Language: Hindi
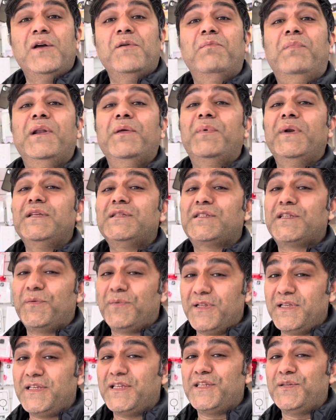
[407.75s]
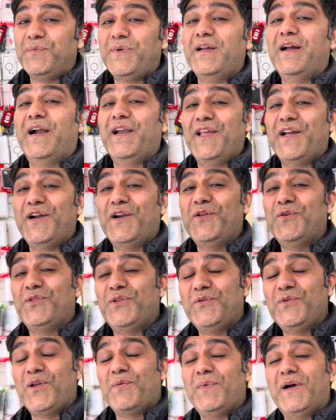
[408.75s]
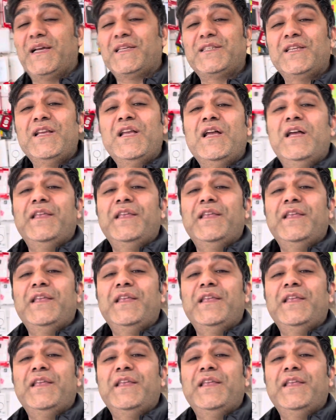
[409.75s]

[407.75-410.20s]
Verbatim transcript: बड़ी बड़ी जबरदस्त किस्म की गाड़ियाँ खड़ी होती है उनके पास